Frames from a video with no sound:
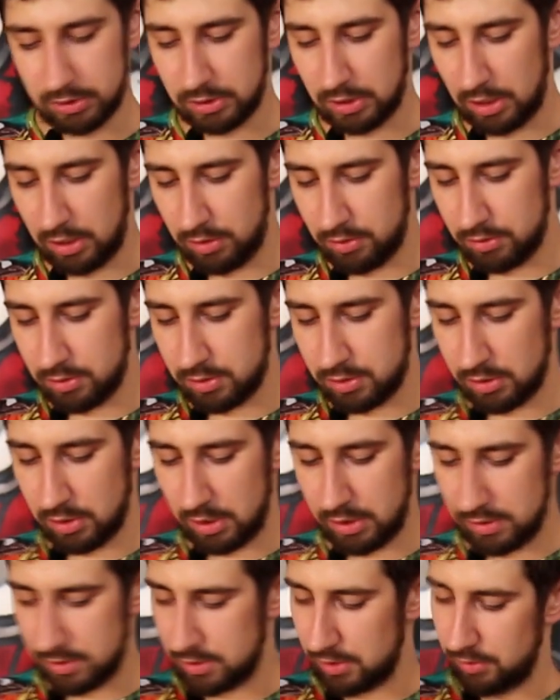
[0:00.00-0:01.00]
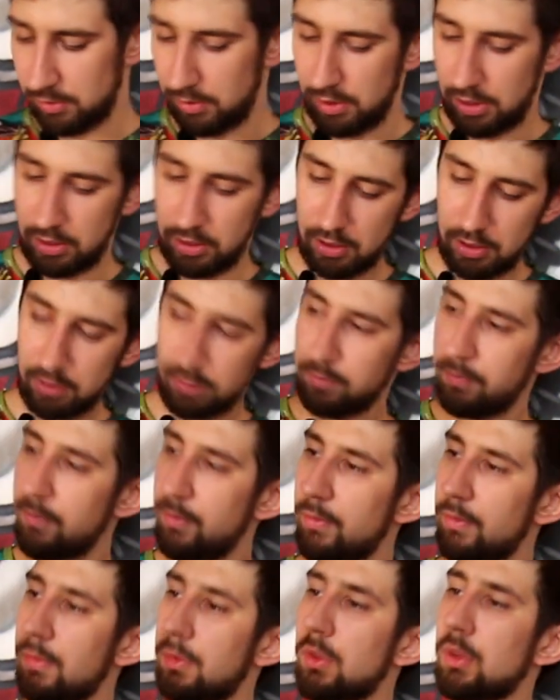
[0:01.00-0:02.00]
ставится на основание.
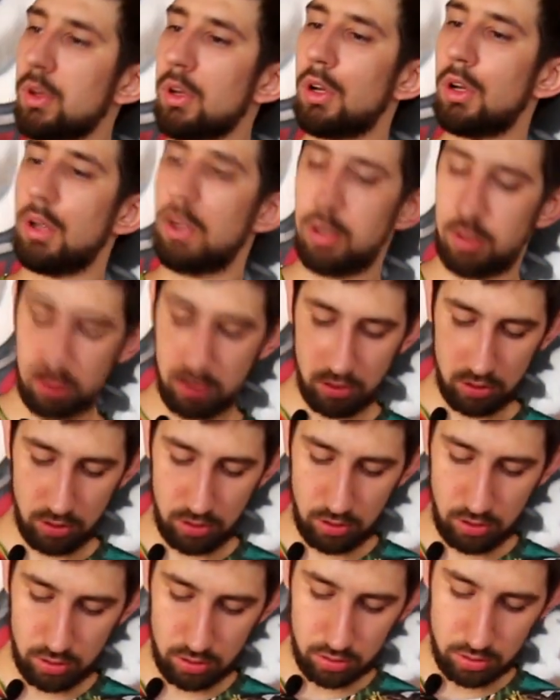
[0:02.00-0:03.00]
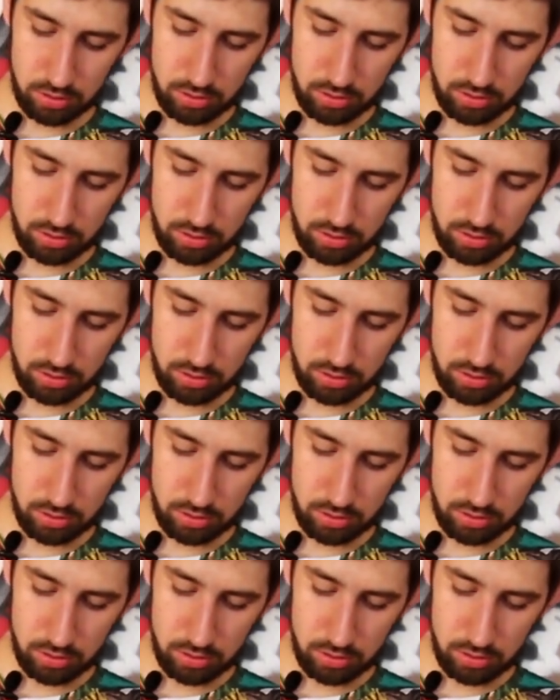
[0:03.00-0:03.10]
И